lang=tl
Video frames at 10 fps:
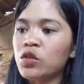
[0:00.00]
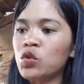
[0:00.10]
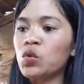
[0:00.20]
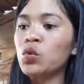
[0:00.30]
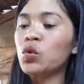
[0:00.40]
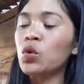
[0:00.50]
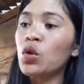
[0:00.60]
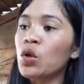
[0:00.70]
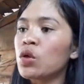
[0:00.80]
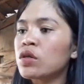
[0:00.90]
So,
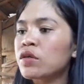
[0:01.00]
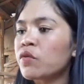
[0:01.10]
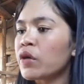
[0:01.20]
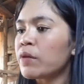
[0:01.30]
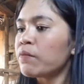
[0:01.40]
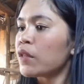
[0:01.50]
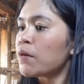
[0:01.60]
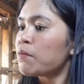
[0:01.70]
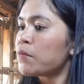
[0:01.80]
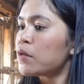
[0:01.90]
cream
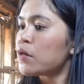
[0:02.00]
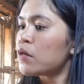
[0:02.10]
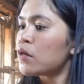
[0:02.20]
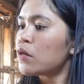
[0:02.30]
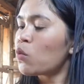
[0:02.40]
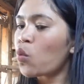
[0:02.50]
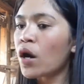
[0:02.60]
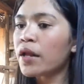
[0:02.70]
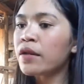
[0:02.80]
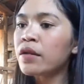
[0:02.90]
number
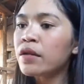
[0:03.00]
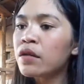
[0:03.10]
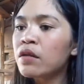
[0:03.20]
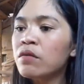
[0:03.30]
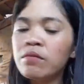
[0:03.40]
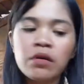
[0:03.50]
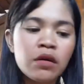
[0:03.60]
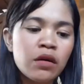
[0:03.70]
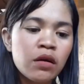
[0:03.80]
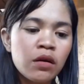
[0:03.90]
1.
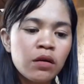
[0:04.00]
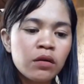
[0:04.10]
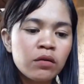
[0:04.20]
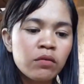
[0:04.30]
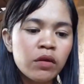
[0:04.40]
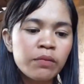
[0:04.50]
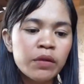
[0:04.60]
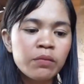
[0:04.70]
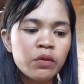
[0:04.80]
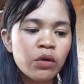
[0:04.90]
Cream
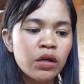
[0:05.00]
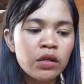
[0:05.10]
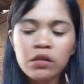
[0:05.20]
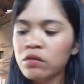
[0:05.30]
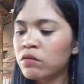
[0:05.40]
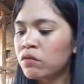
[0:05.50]
number 1.